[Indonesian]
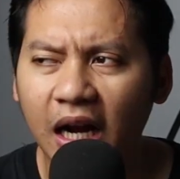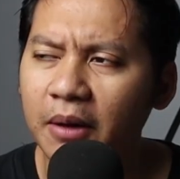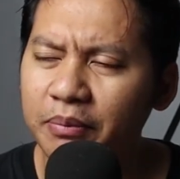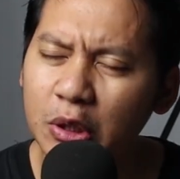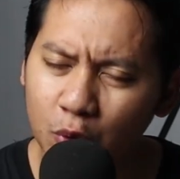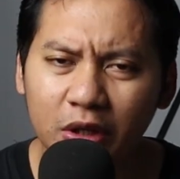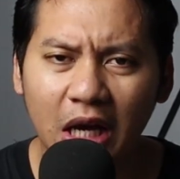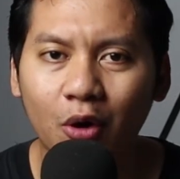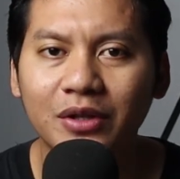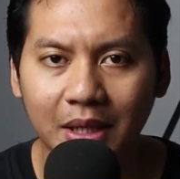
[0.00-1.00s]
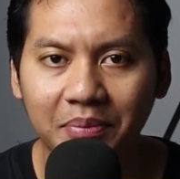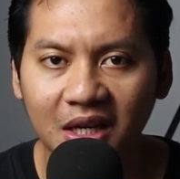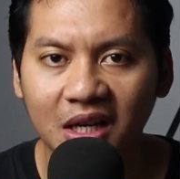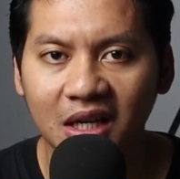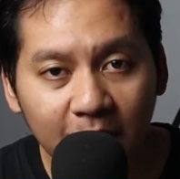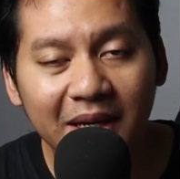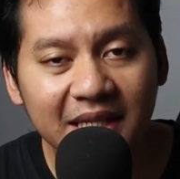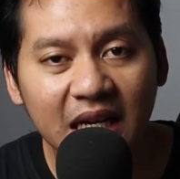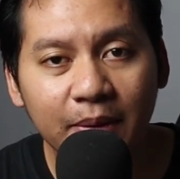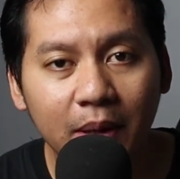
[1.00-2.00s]
Agak bingung ya konsepnya.
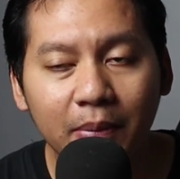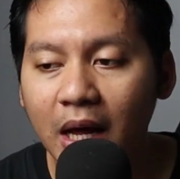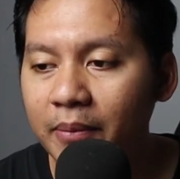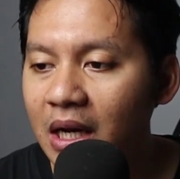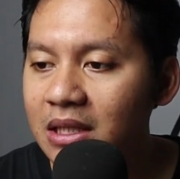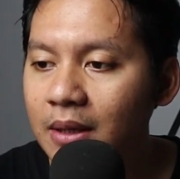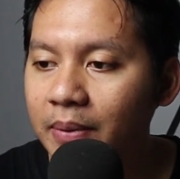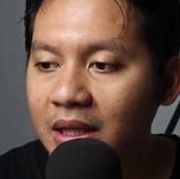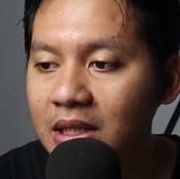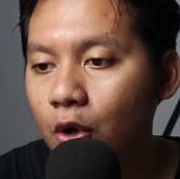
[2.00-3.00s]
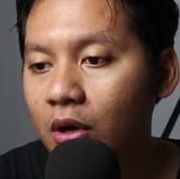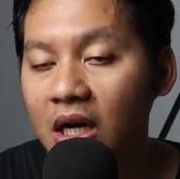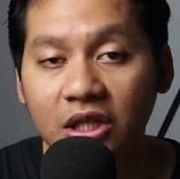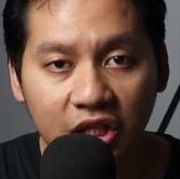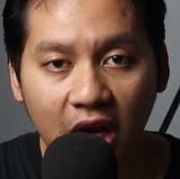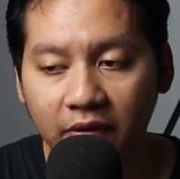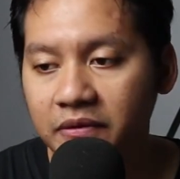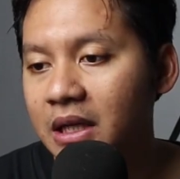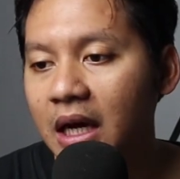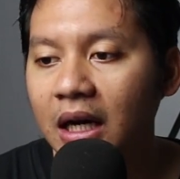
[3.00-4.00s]
Iblis ini berpenampilan seperti seorang
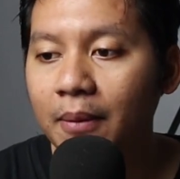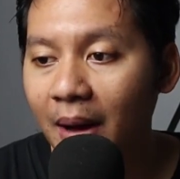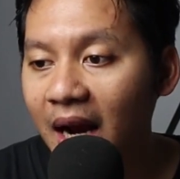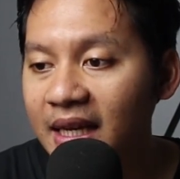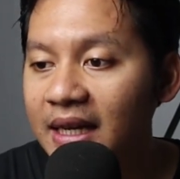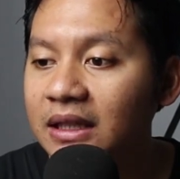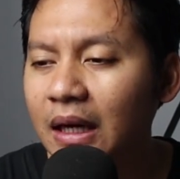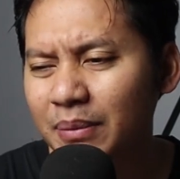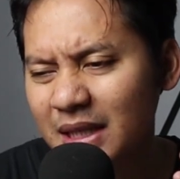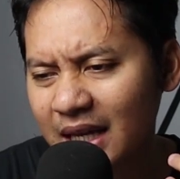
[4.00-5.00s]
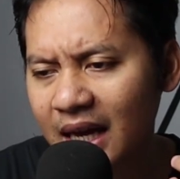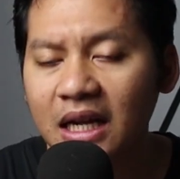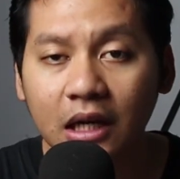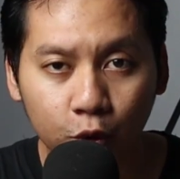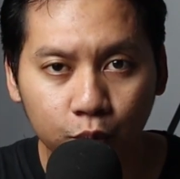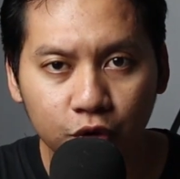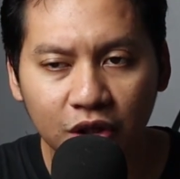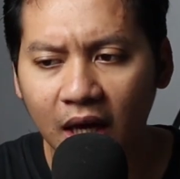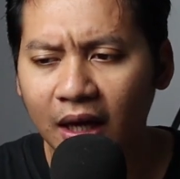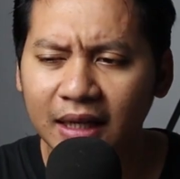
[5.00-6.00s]
chef dengan kepala yang terpisah dari
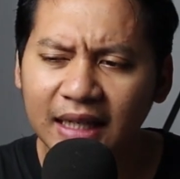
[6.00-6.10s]
tubuhnya.